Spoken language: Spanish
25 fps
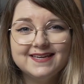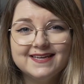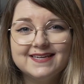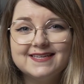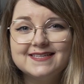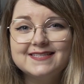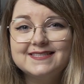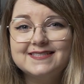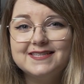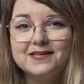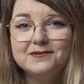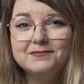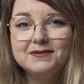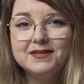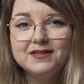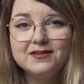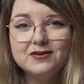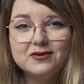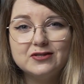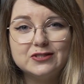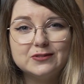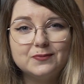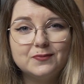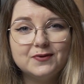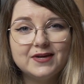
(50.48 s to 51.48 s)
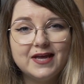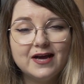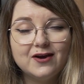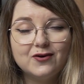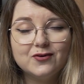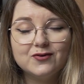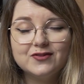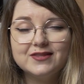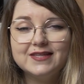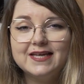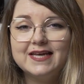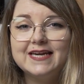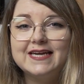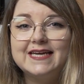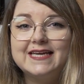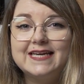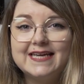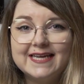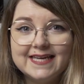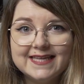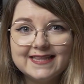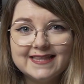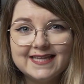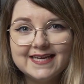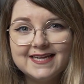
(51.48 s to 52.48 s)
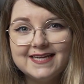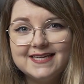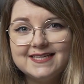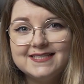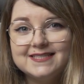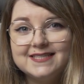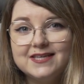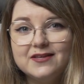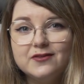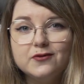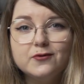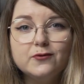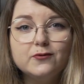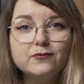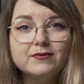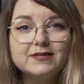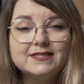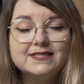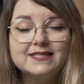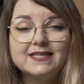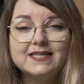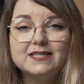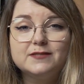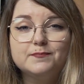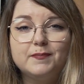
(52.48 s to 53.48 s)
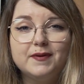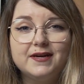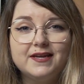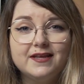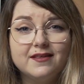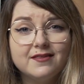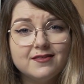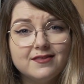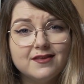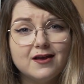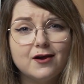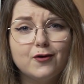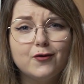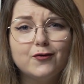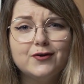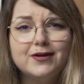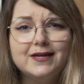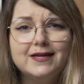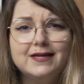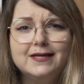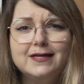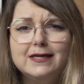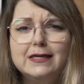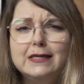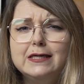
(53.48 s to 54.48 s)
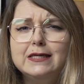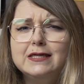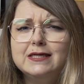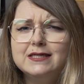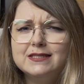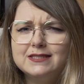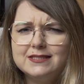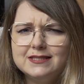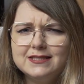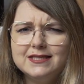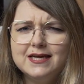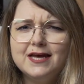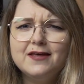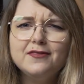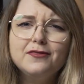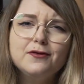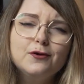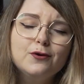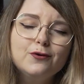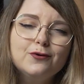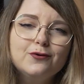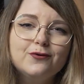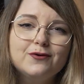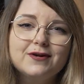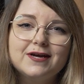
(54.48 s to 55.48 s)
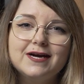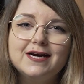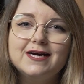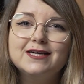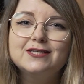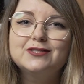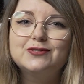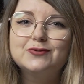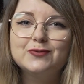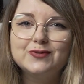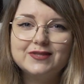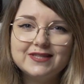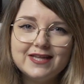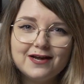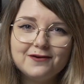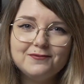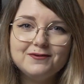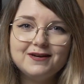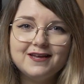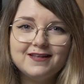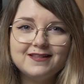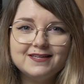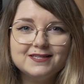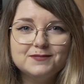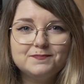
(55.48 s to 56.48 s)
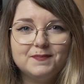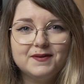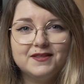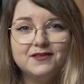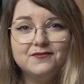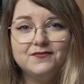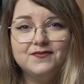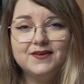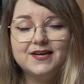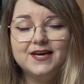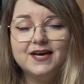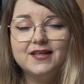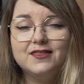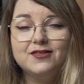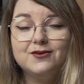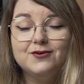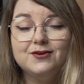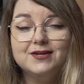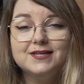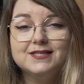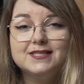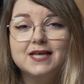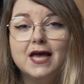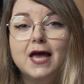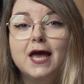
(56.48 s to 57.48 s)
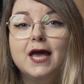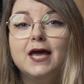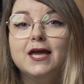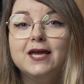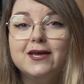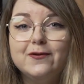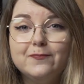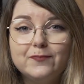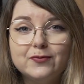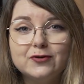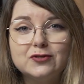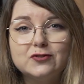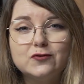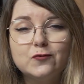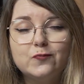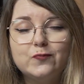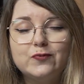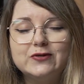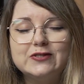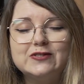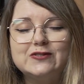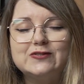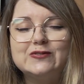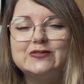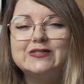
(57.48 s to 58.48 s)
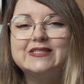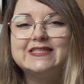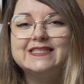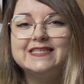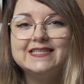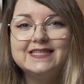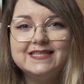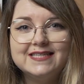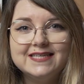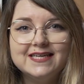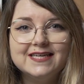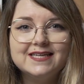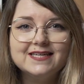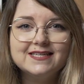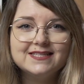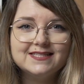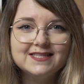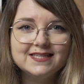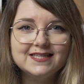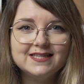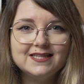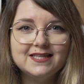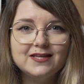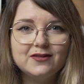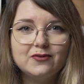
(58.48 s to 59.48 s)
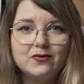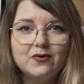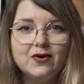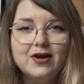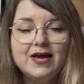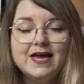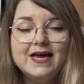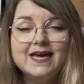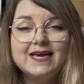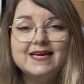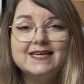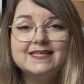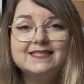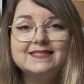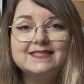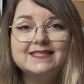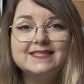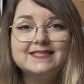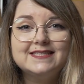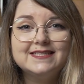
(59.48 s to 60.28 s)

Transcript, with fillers: y en este vídeo os voy a contar qué tal ha sido nuestra experiencia con él, si hace honor a su tabla de especificaciones y por supuesto si tiene sentido este